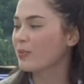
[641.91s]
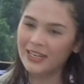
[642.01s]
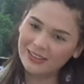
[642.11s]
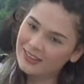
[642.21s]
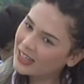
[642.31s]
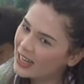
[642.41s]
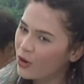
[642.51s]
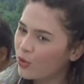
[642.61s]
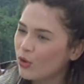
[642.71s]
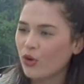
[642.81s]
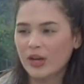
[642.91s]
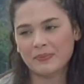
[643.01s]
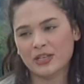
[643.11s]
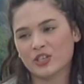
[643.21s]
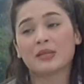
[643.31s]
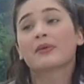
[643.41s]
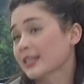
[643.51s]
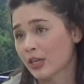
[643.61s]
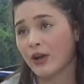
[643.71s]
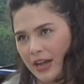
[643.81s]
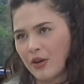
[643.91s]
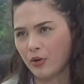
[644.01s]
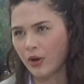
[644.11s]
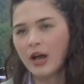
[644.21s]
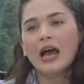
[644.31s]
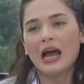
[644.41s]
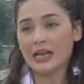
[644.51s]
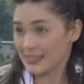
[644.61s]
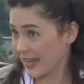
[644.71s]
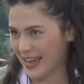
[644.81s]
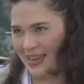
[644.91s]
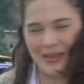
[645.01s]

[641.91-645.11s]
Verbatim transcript: mainit lang talaga ang ulo ko at medyo hindi maganda yung araw ko. Sige.